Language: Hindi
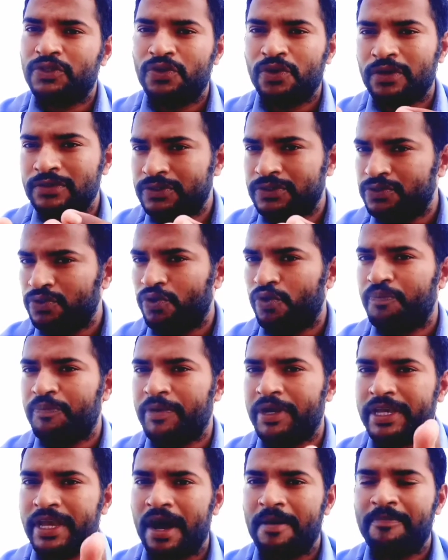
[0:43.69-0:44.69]
दो सौ
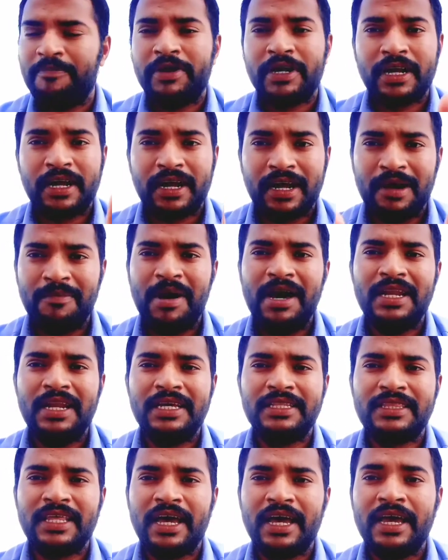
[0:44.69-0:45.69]
रुपये यहाँ पर कमा
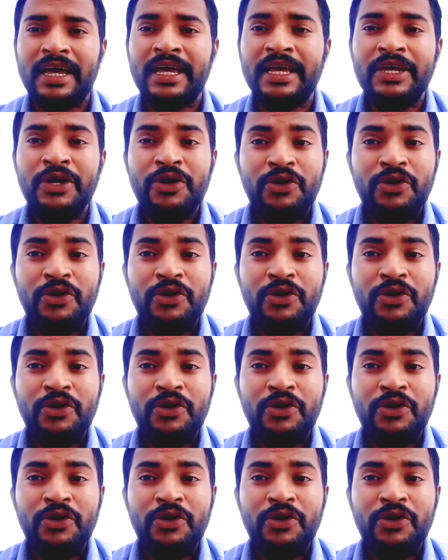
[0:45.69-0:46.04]
लेता है